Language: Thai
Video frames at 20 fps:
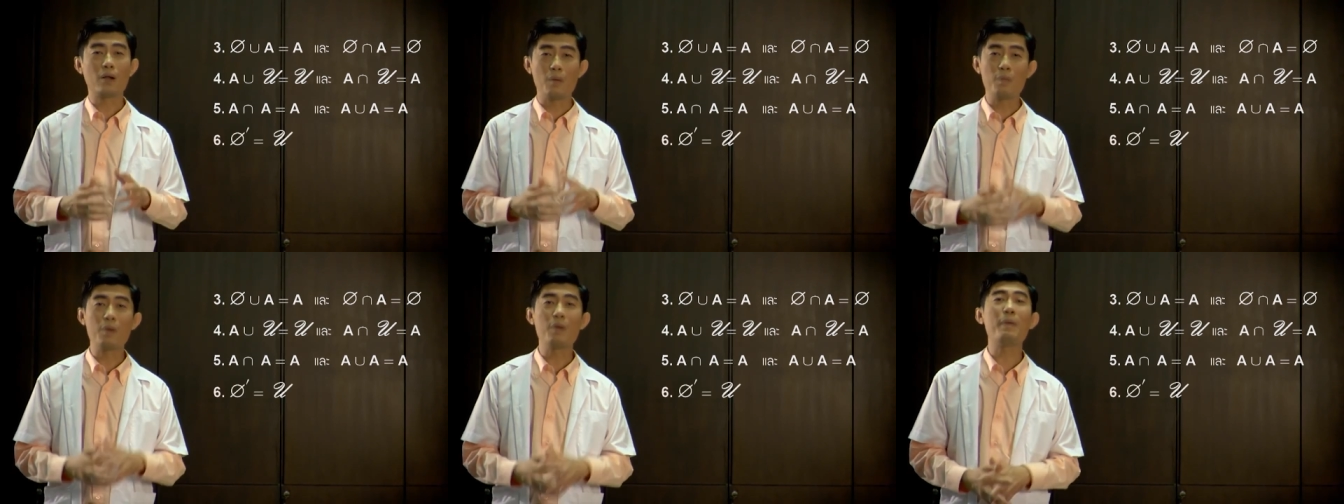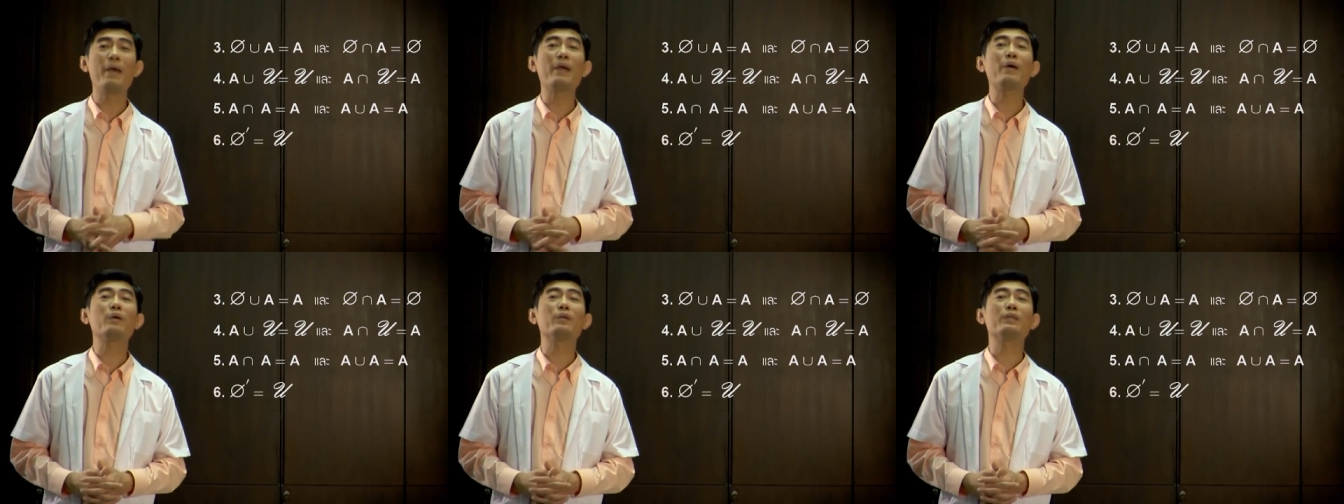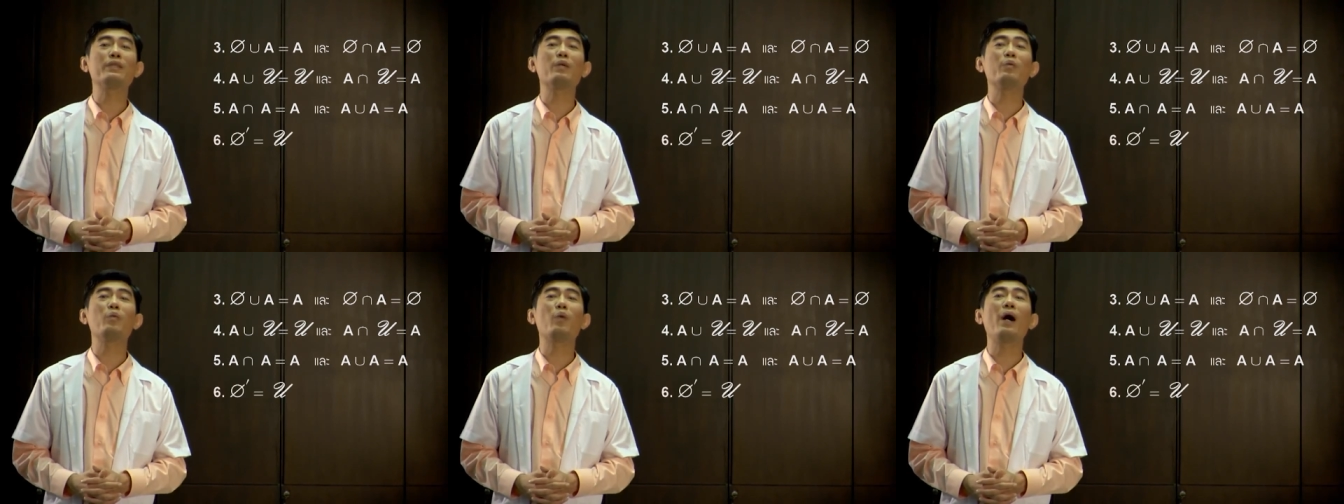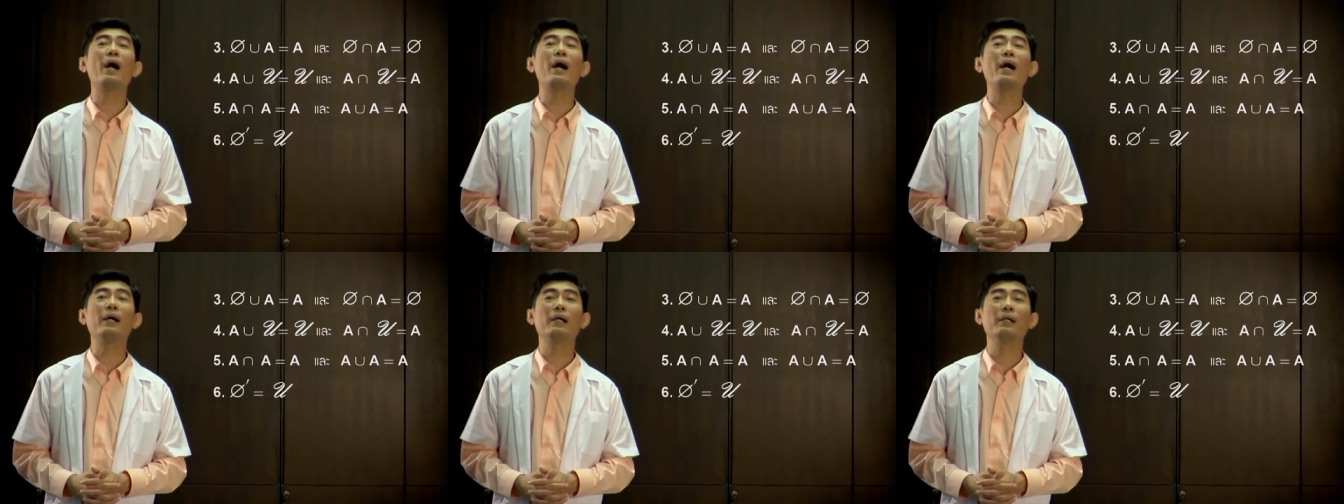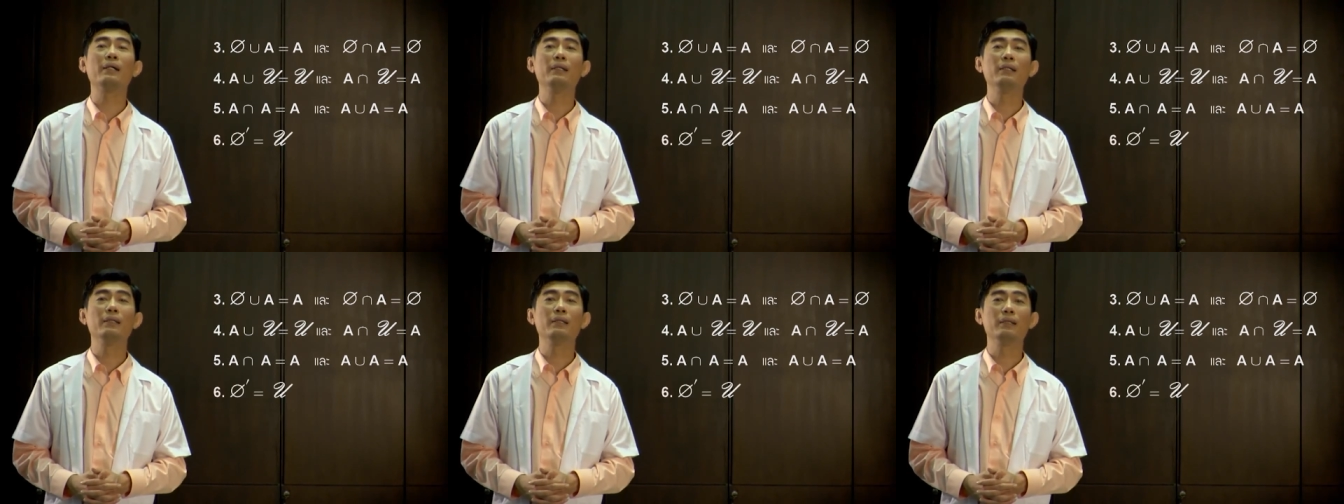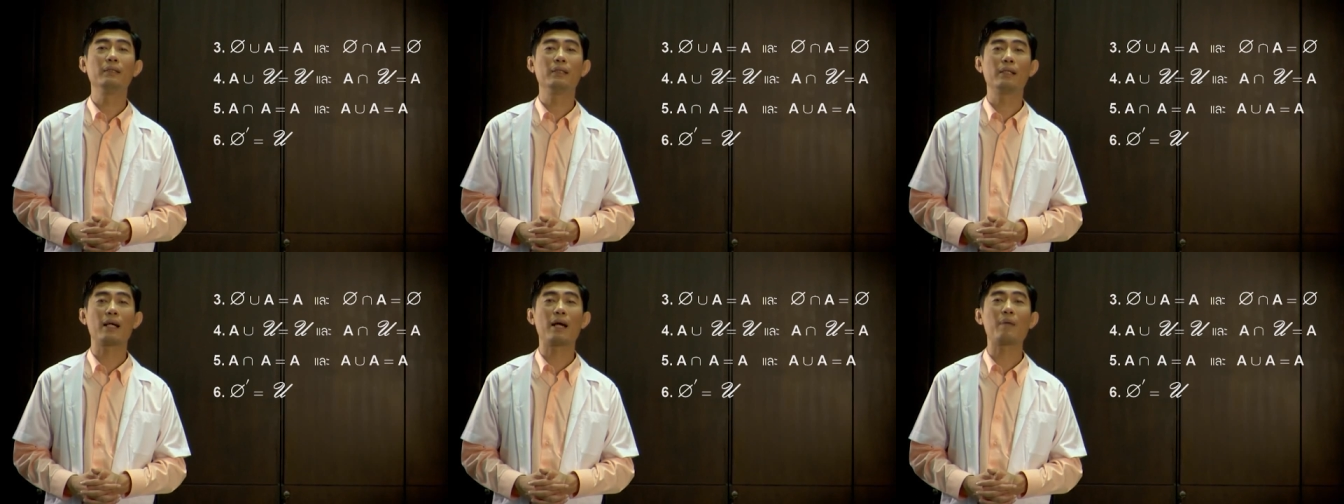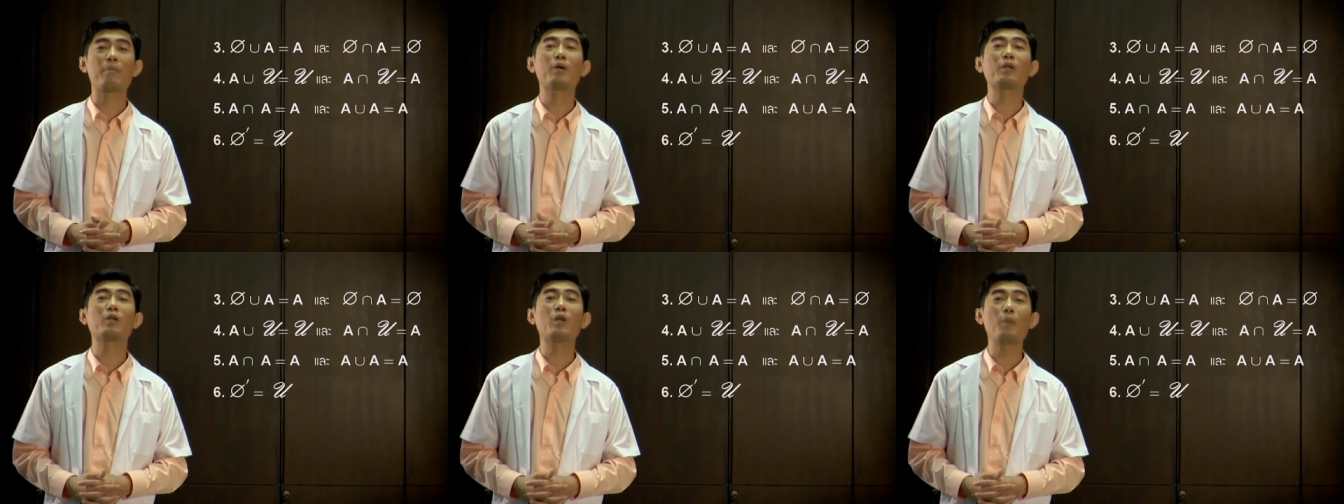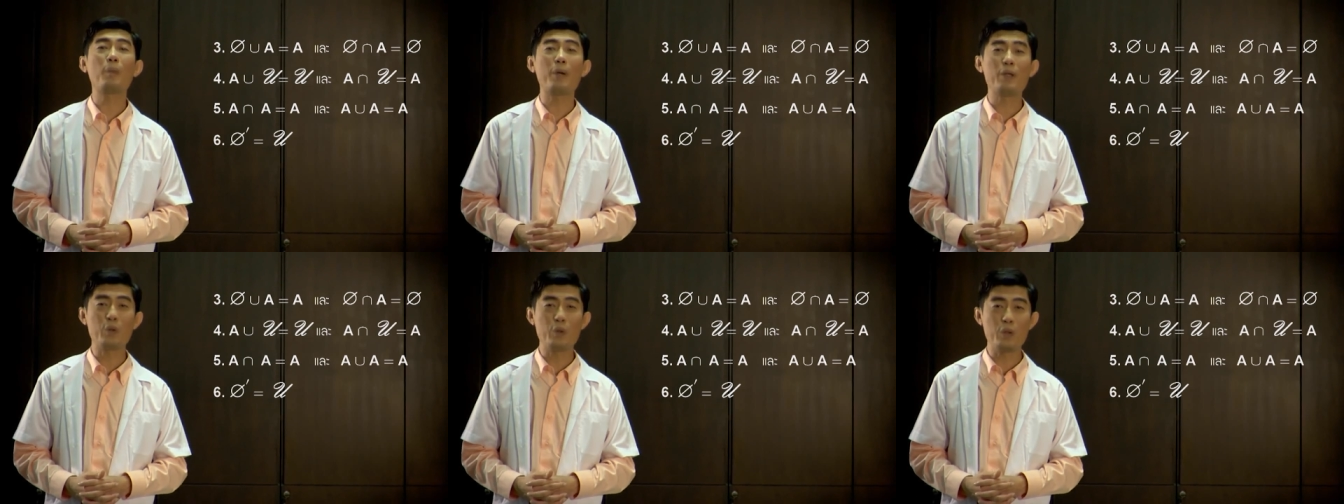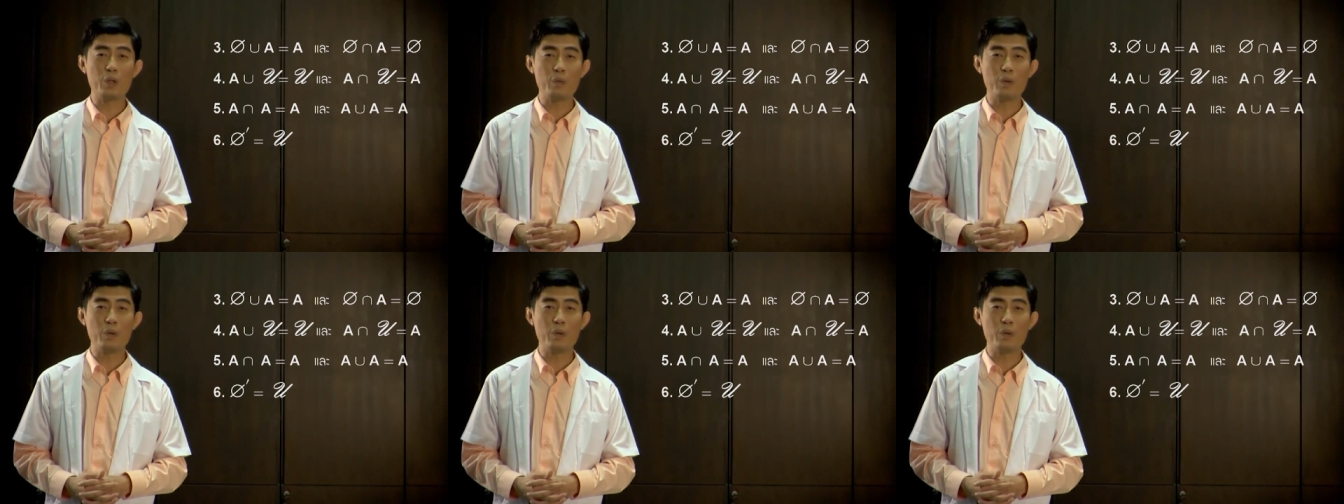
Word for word: complement ของเซตว่างนะครับ ก็ต้องเป็น